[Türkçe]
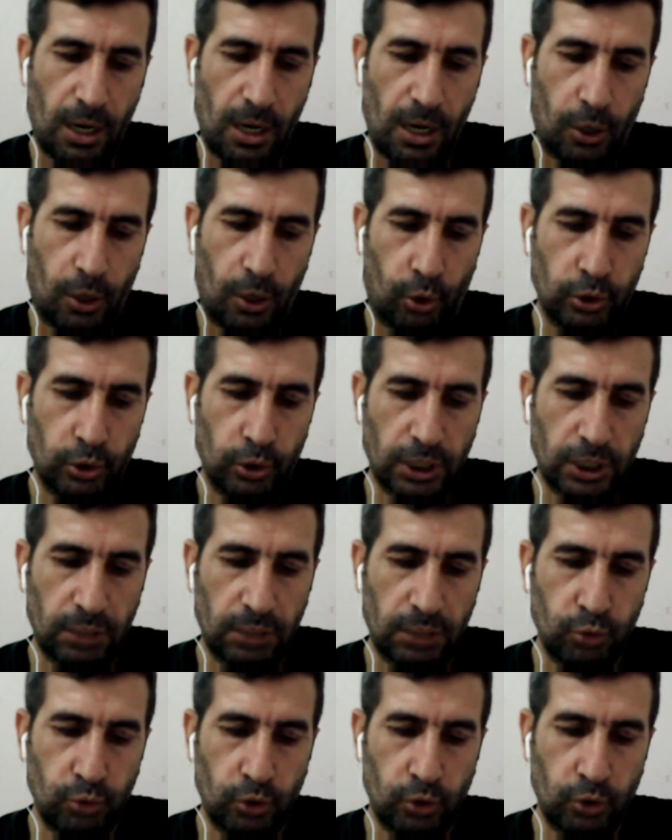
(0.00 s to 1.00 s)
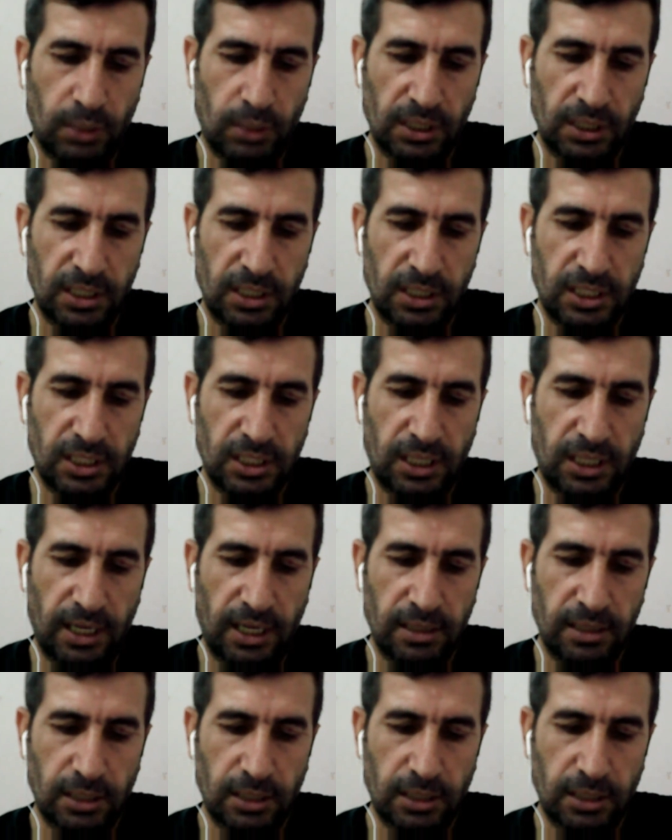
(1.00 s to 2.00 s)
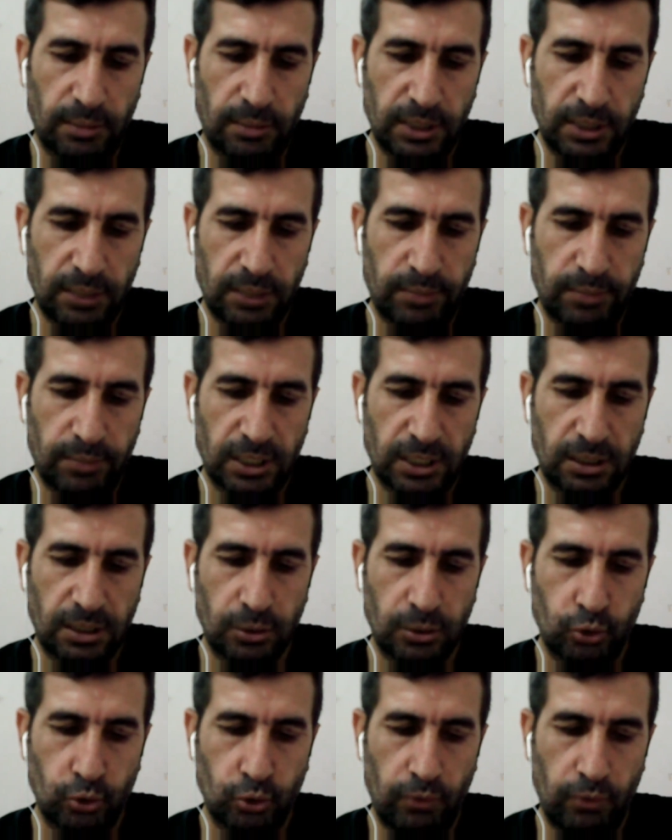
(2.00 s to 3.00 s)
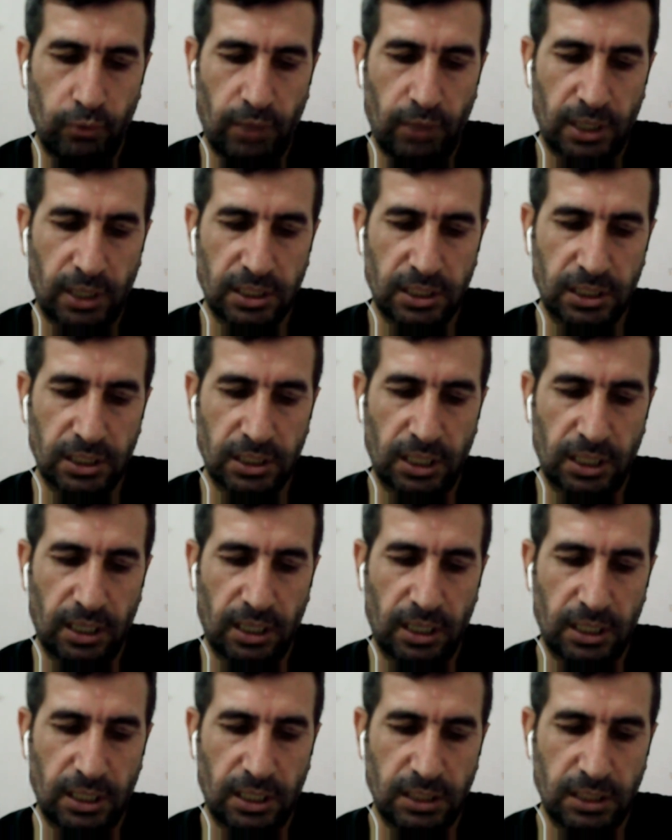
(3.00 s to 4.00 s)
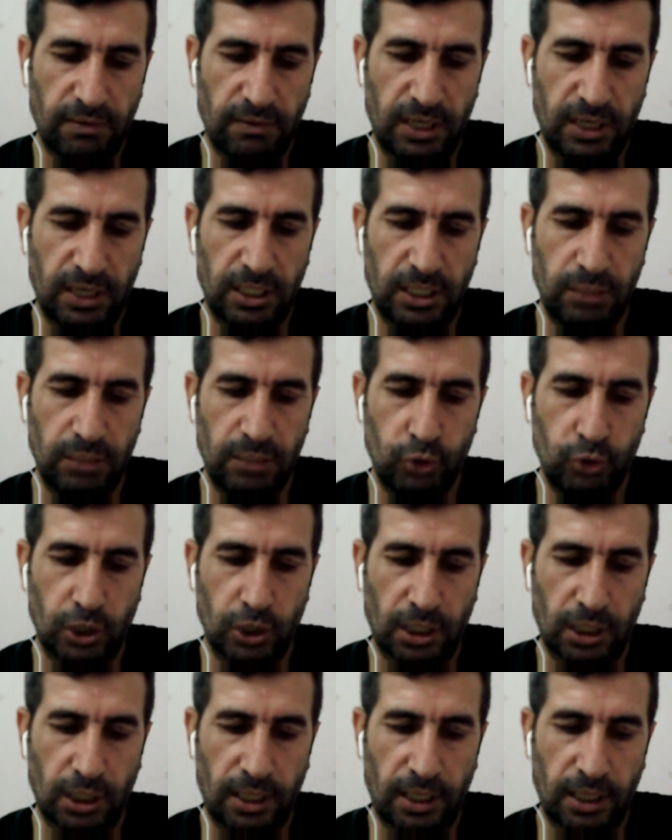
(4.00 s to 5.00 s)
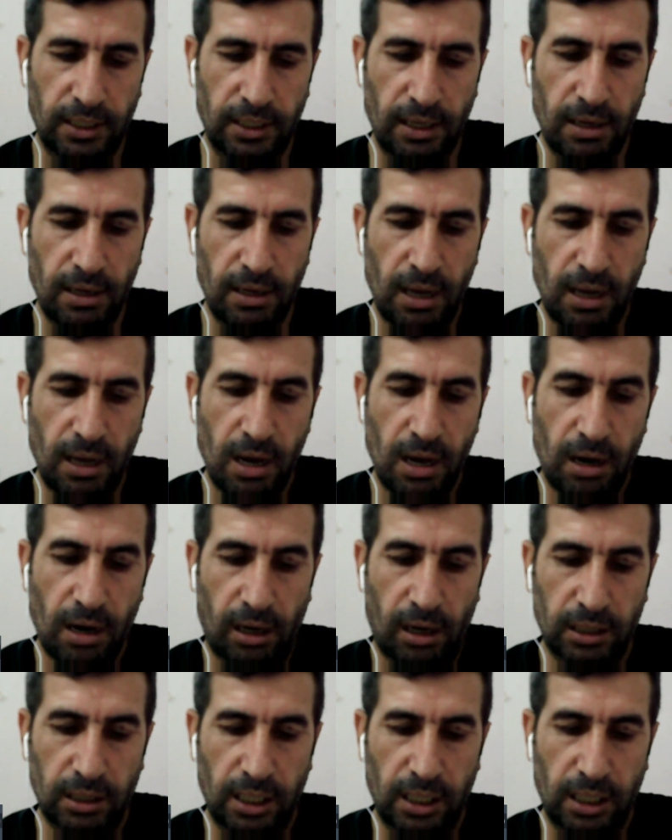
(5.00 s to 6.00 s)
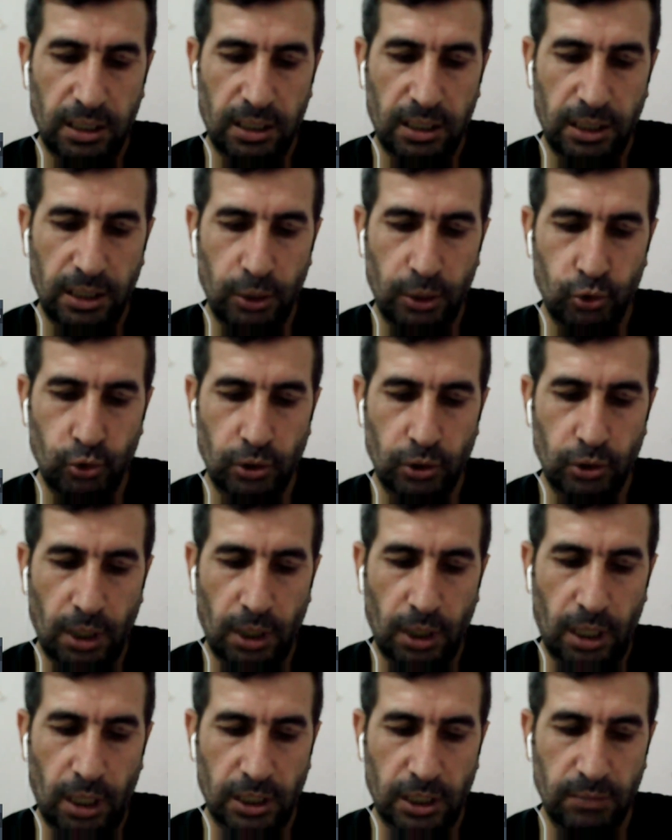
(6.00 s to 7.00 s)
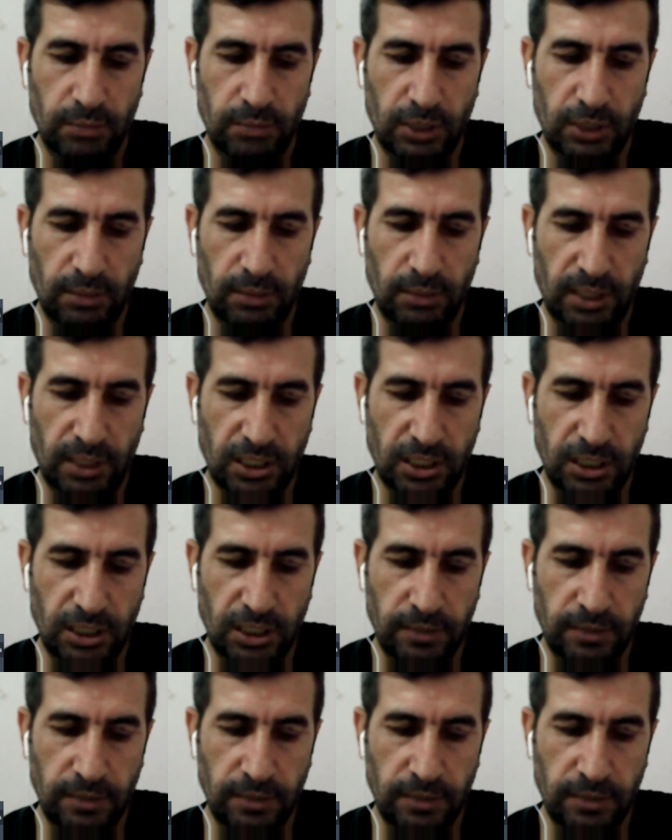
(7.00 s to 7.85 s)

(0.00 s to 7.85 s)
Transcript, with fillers: Oysa ki Müslümandan istenen sabır, baskı, zulüm ve haksızlığa karşı verdiği mücadelede adaleti yeryüzünde hakim kılmak için